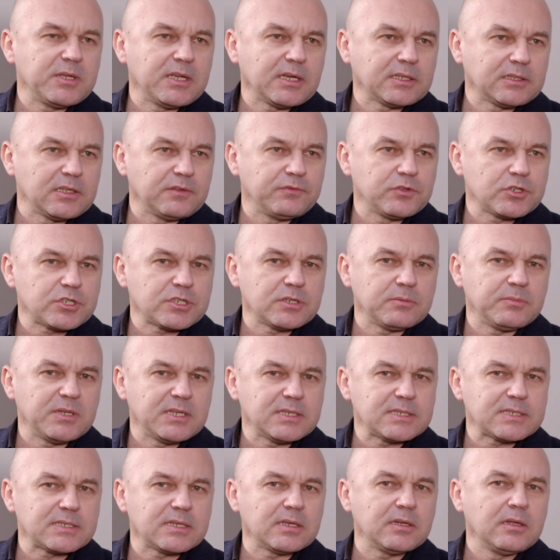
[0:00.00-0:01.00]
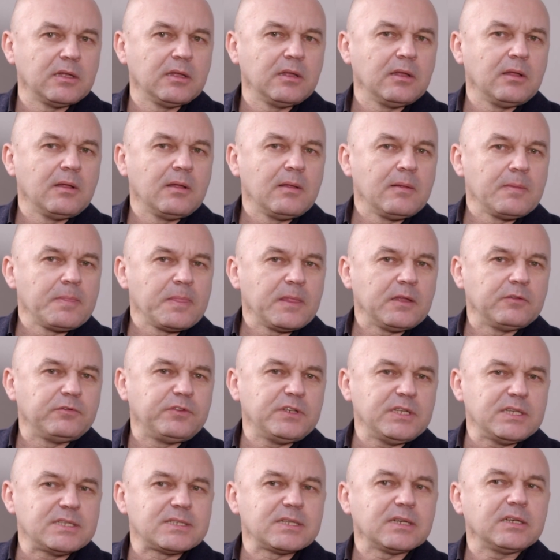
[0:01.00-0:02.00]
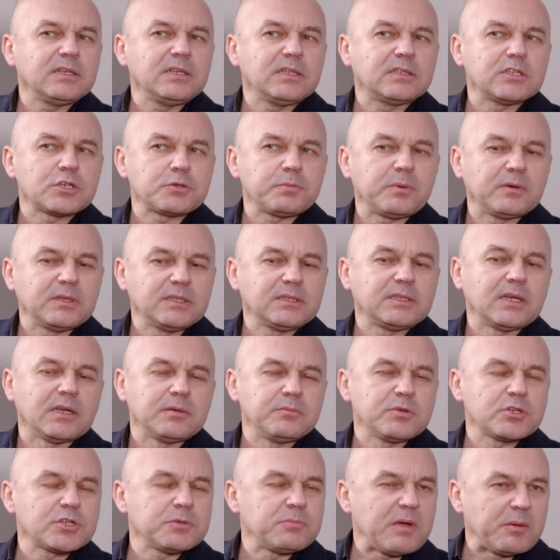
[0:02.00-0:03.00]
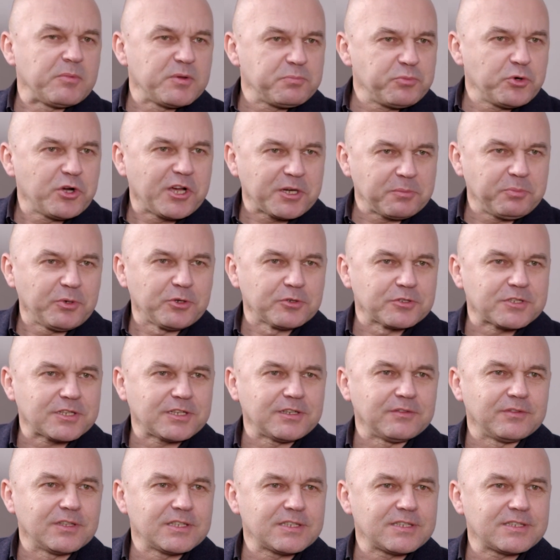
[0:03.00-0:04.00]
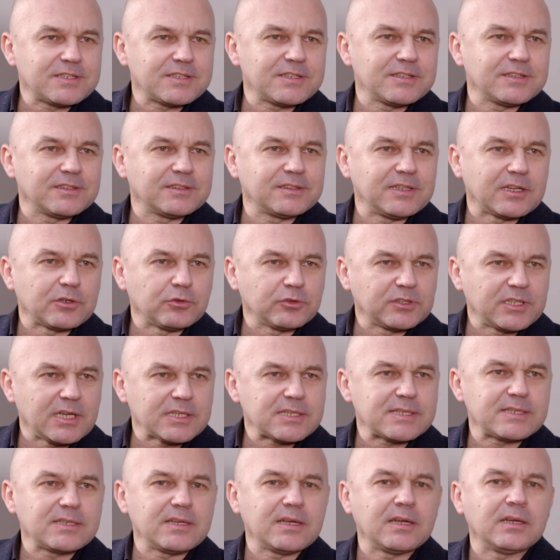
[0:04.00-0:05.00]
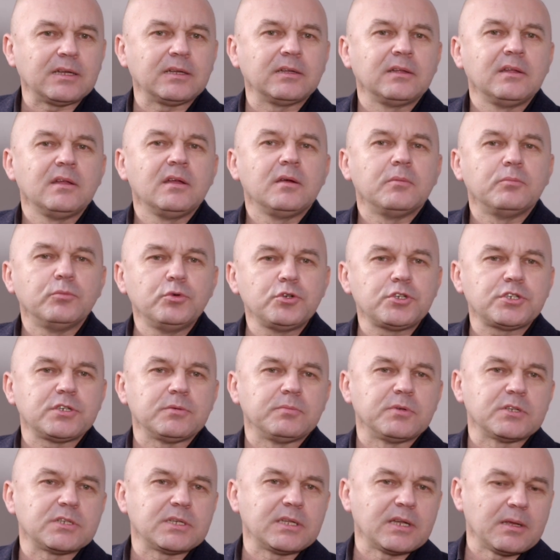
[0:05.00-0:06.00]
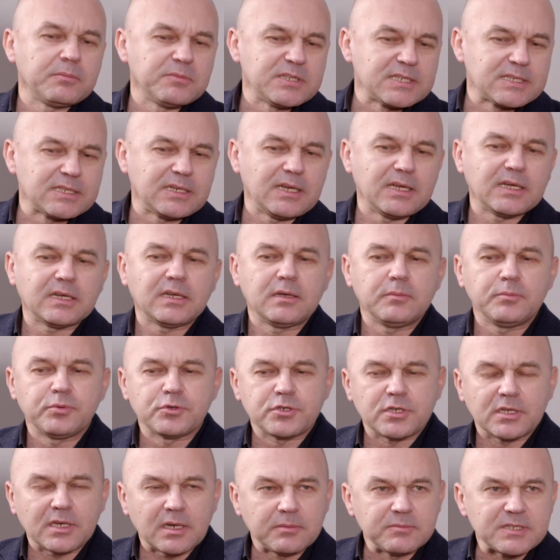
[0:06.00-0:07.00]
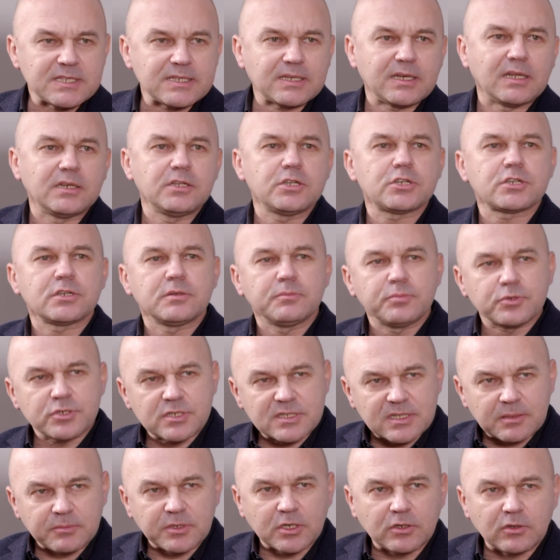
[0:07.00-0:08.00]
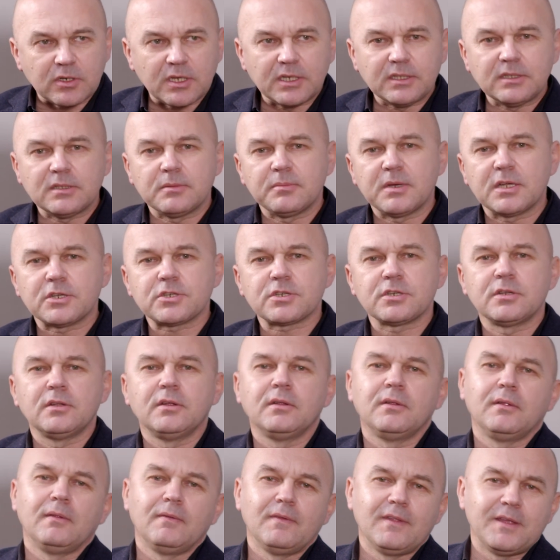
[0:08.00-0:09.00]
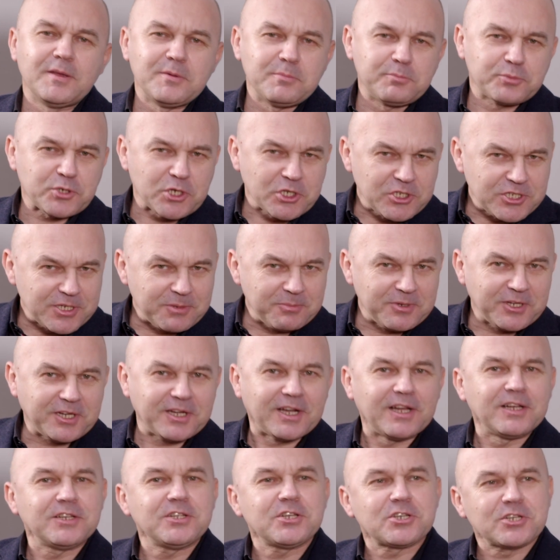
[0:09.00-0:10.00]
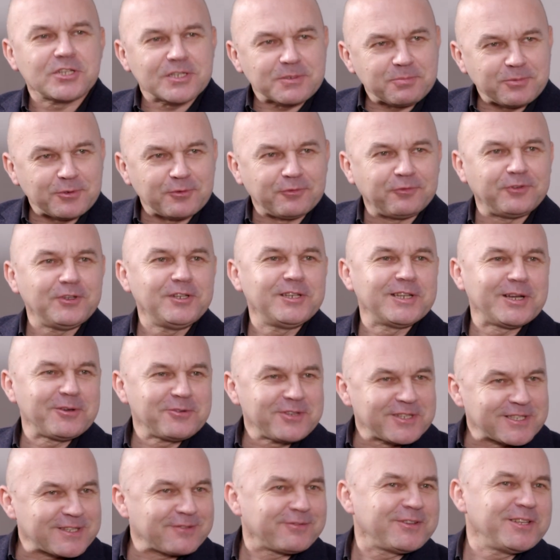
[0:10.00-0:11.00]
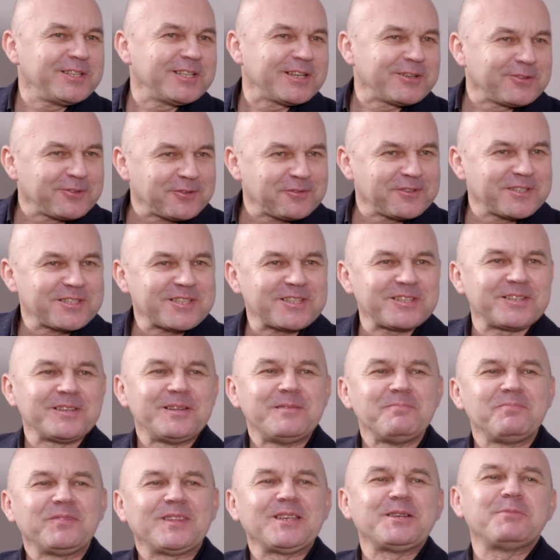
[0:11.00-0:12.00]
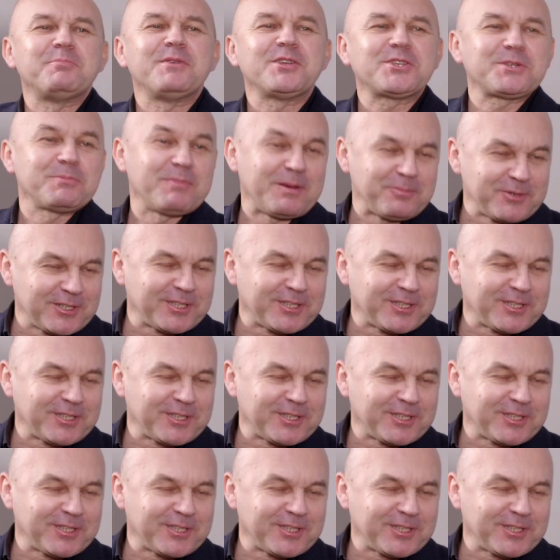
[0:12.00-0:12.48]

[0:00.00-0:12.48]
jak najwyższe miejsce w lidze i też pamiętajmy, że mamy Puchar Polski, więc y, ta rotacja mhm. musi być. Gramy z Lechem, później gramy z Kaliszem, później znamy kolejny mecz, przejdziemy Kalisz, jest półfinał, jest finał, no więc tych meczów mamy